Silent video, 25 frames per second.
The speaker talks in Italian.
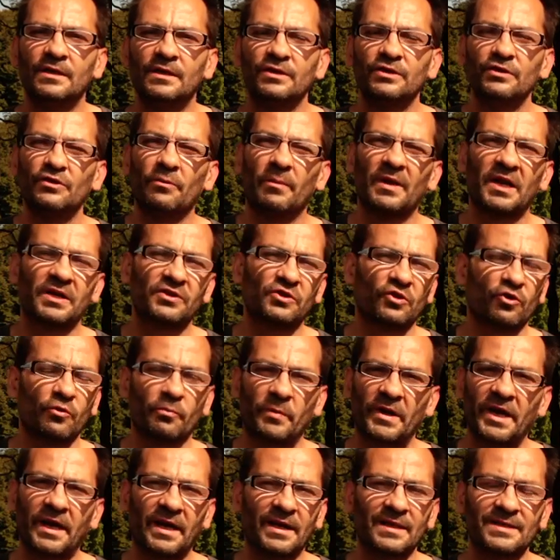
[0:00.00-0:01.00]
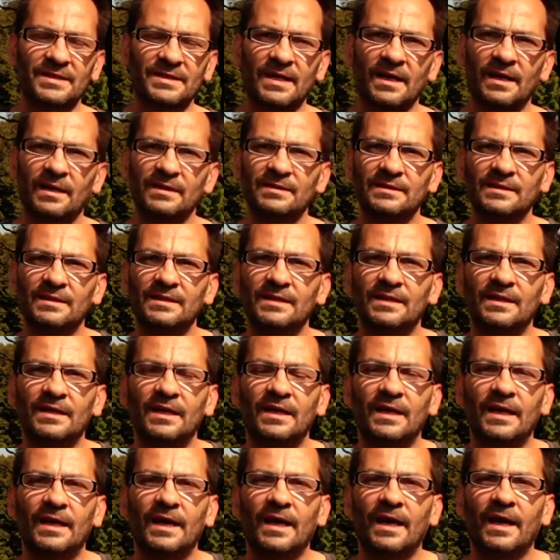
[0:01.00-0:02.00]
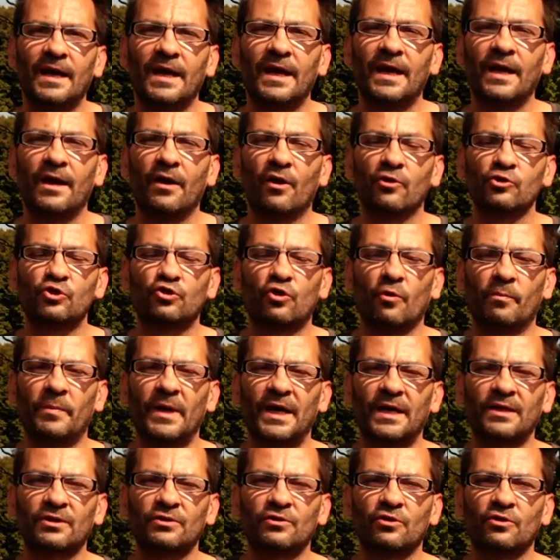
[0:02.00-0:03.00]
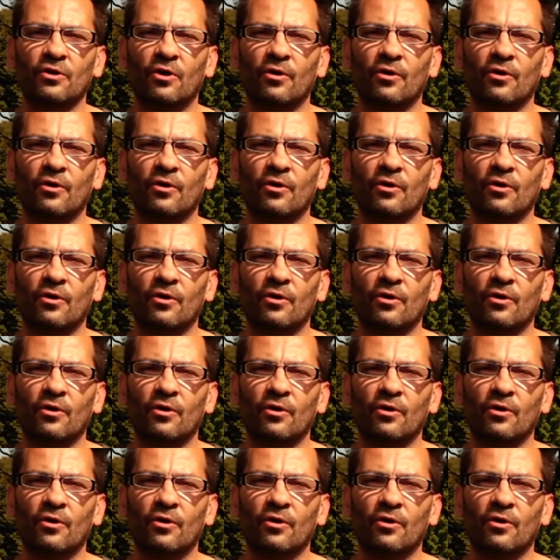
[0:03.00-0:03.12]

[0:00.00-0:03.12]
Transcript: Io me la sono presa e ho scoperto,